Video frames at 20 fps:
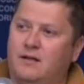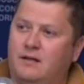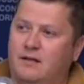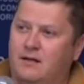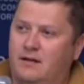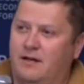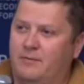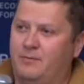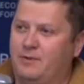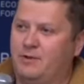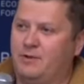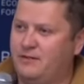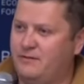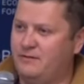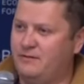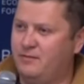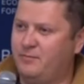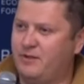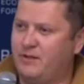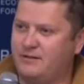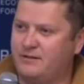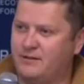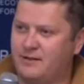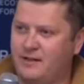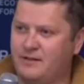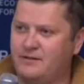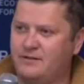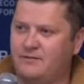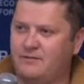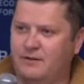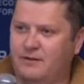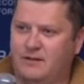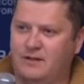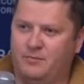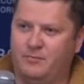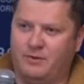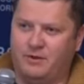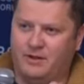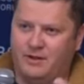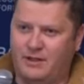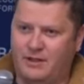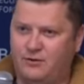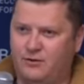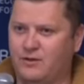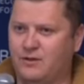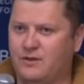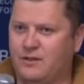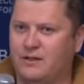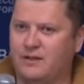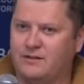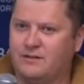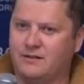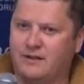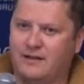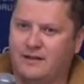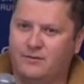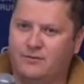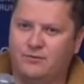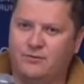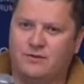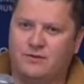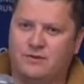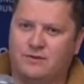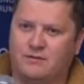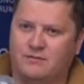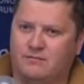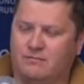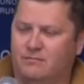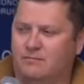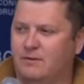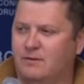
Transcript: общественное пространство, где приезжают интересные люди,